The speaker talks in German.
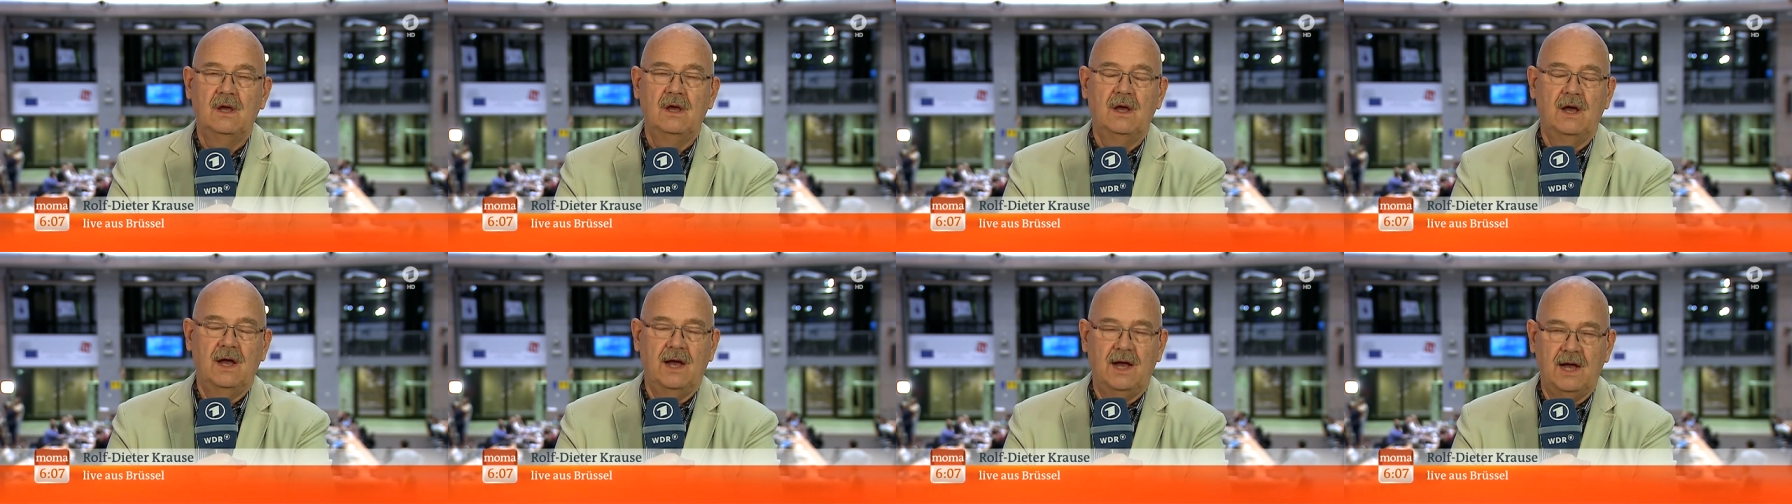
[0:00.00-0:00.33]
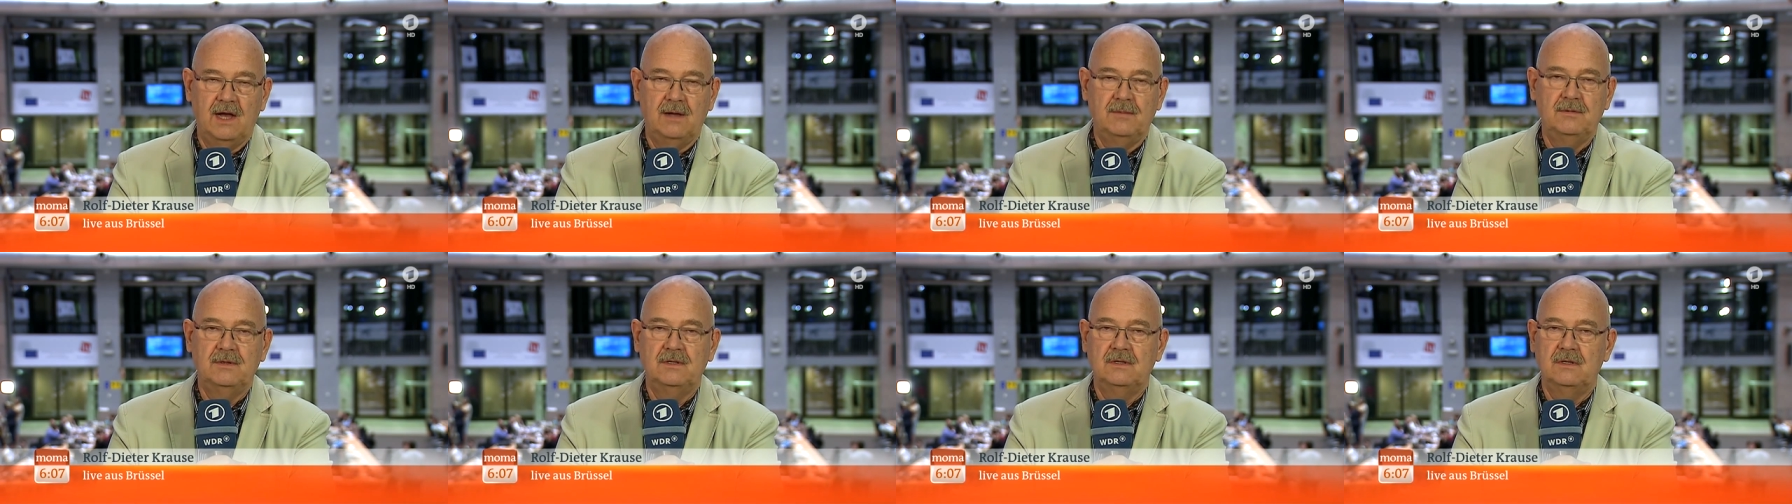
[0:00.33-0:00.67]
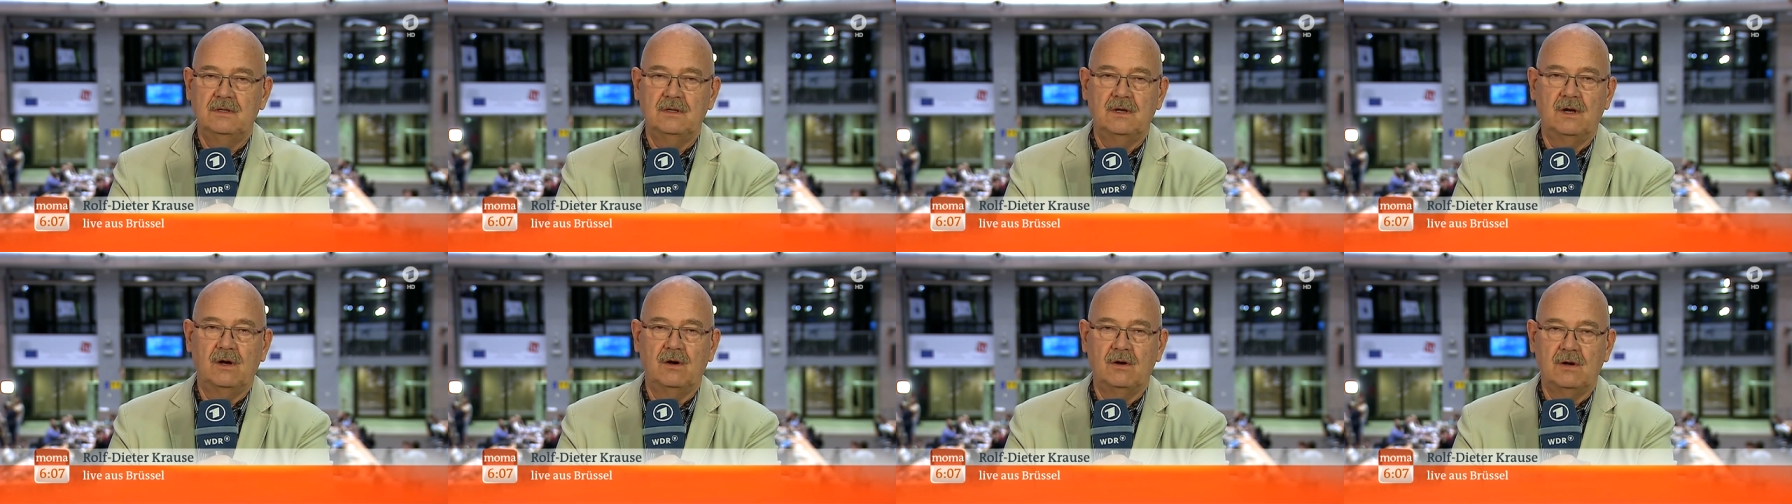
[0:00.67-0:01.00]

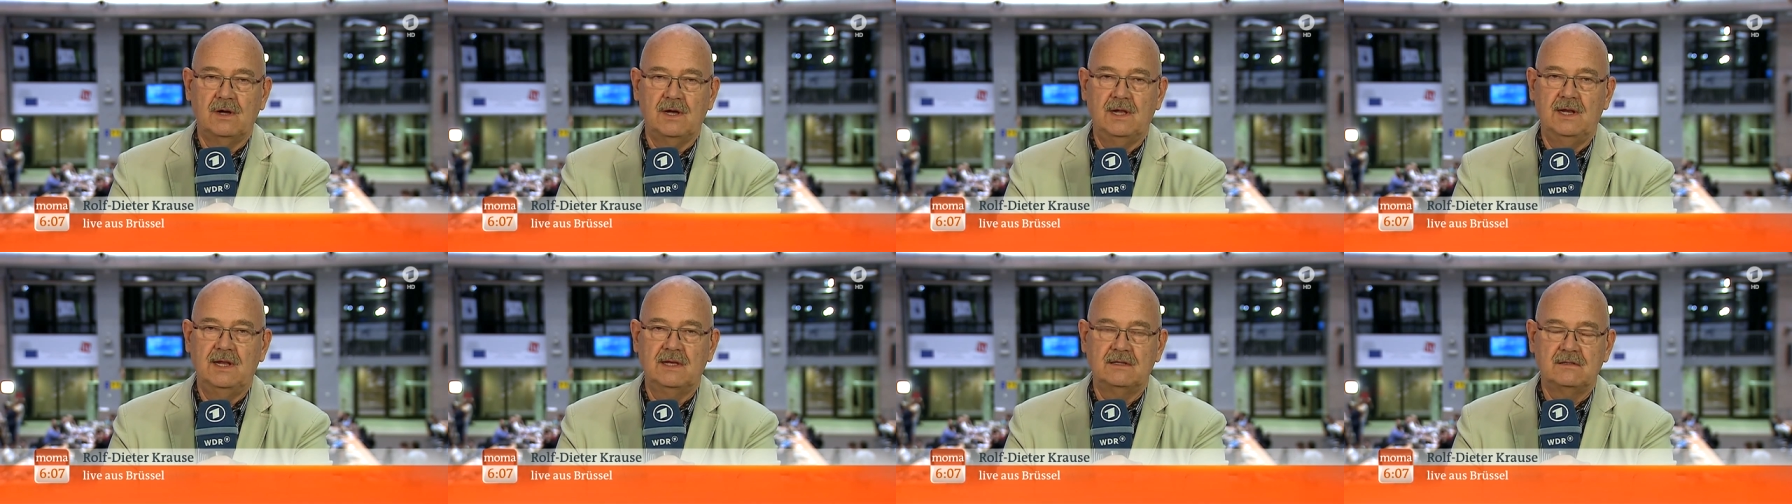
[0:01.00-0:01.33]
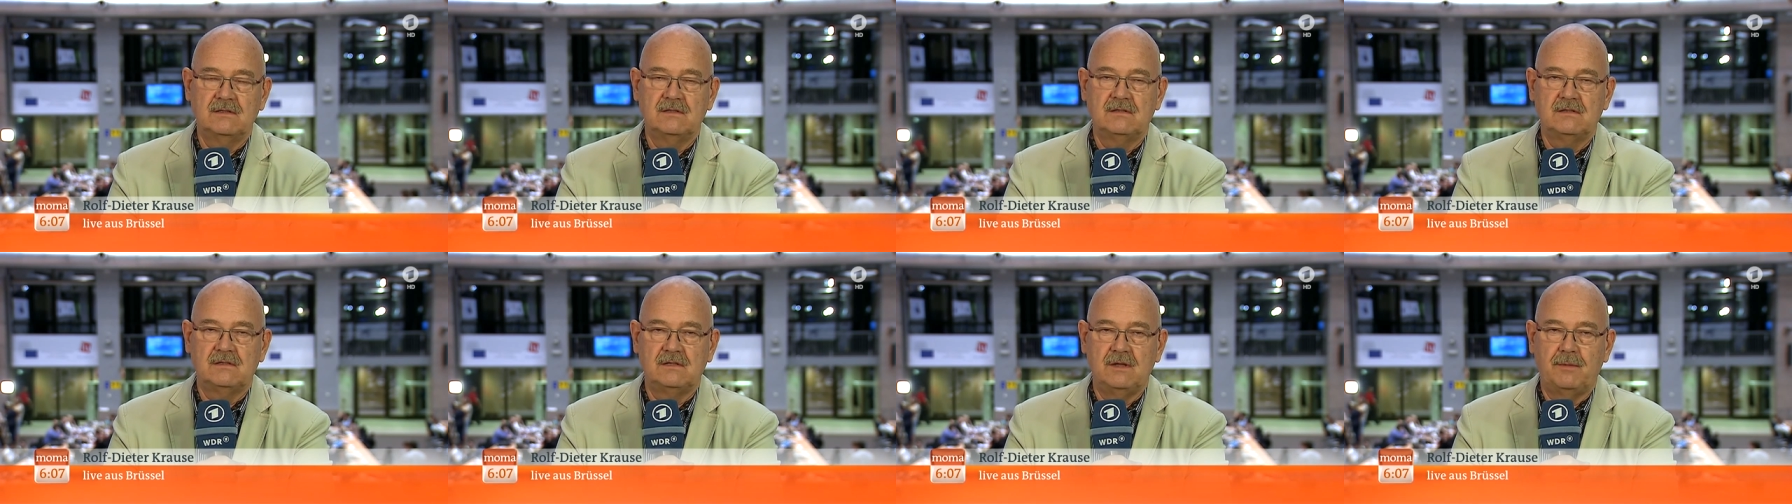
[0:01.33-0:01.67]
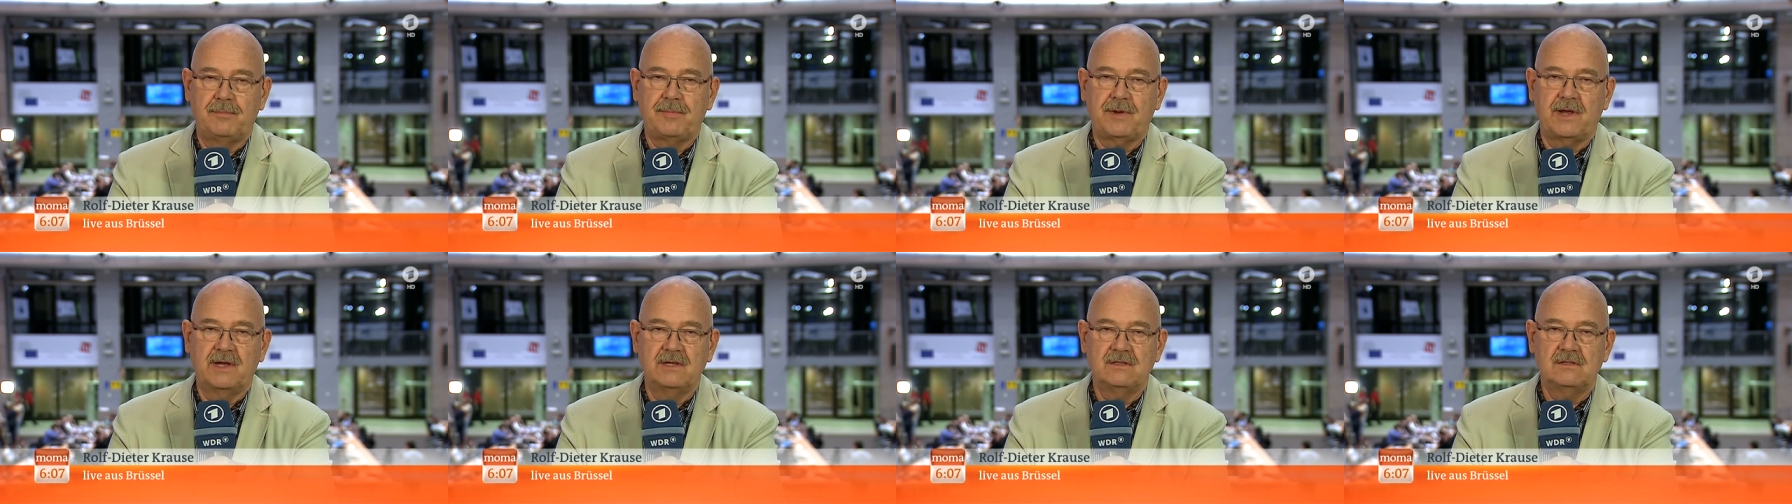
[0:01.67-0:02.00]
habe auch Alexis
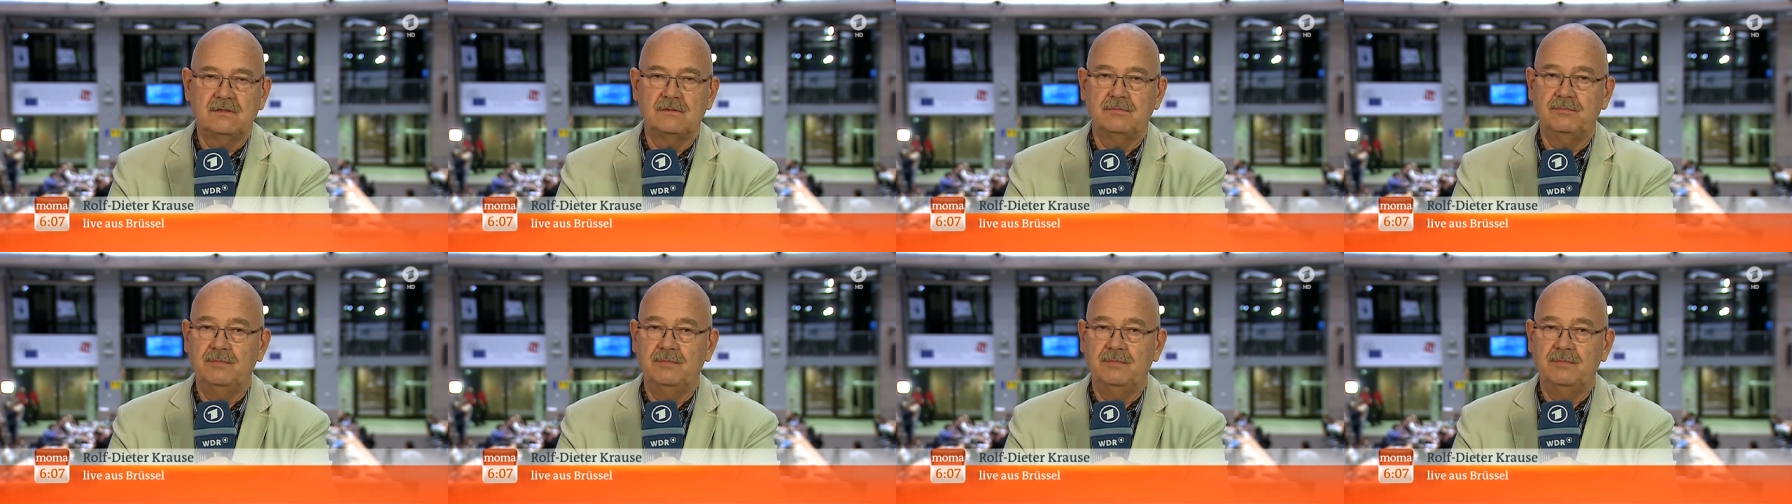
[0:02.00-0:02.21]
Tsipras